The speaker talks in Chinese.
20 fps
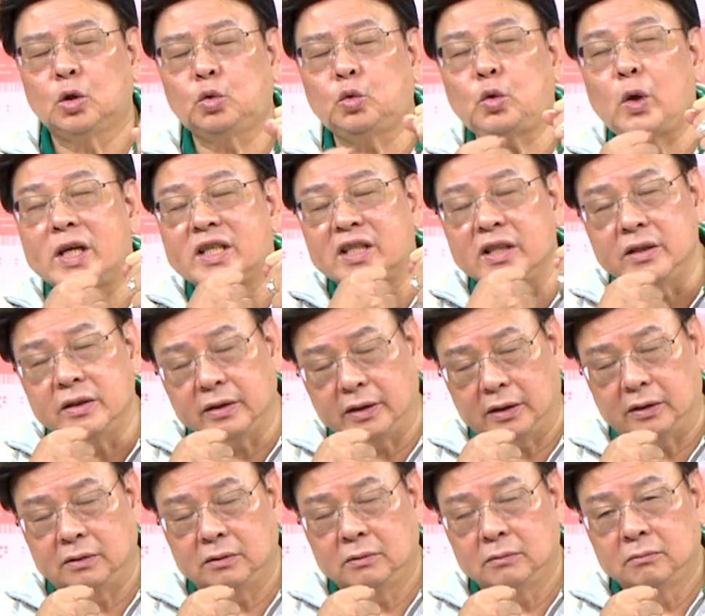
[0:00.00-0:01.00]
对称
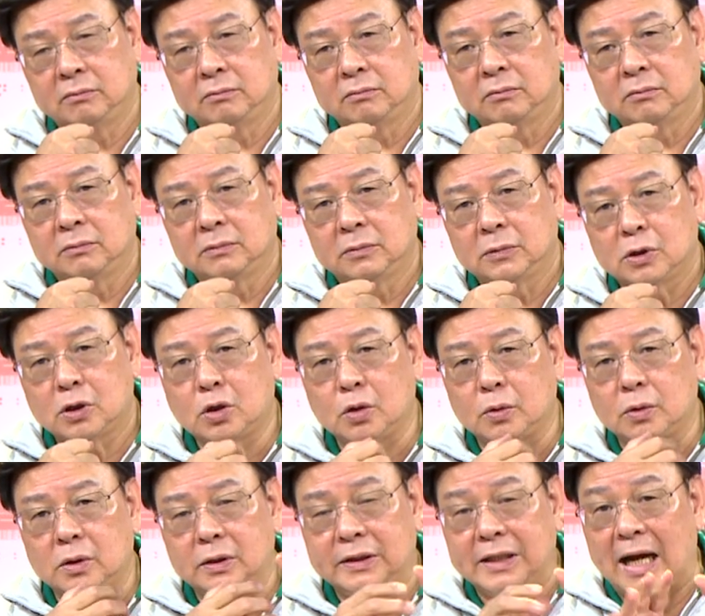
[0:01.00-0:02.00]
的，是
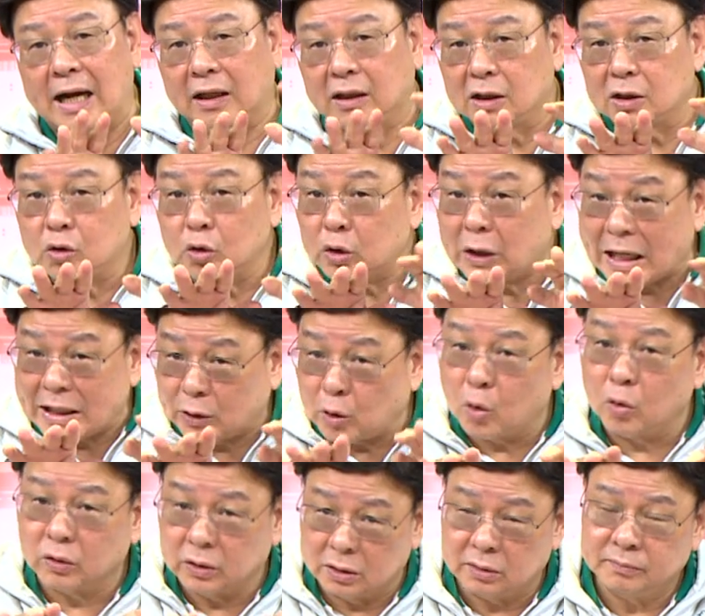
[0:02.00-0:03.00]
两个都在
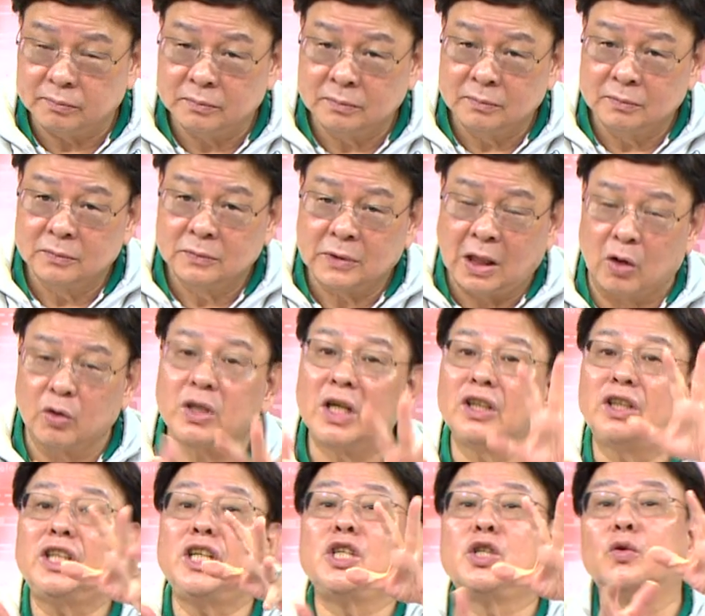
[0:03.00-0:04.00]
动的，好
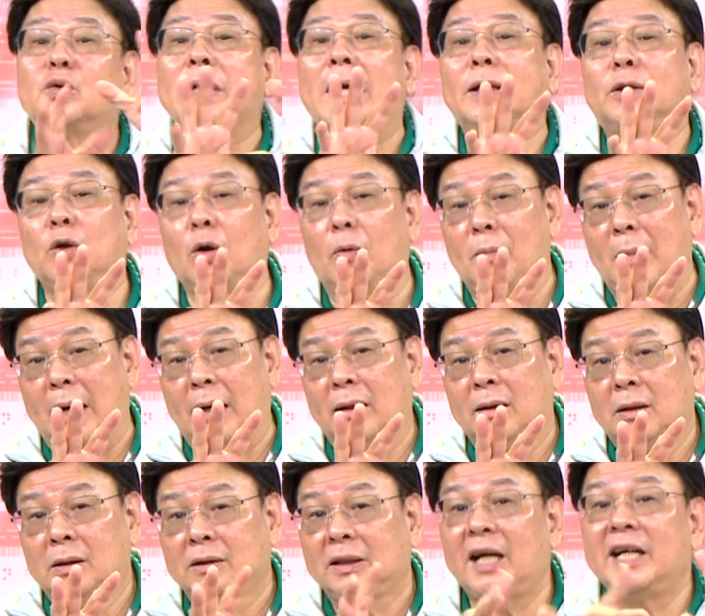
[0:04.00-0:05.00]
像地球在动嘛，
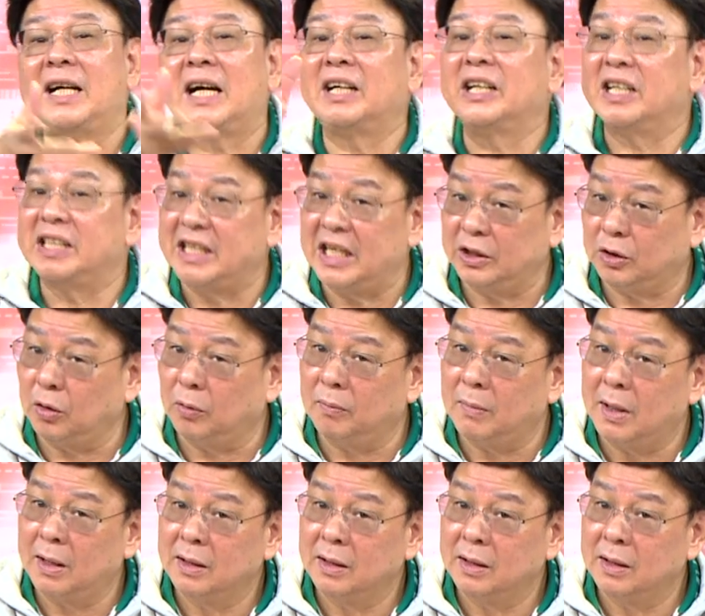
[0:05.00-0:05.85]
太阳也在动。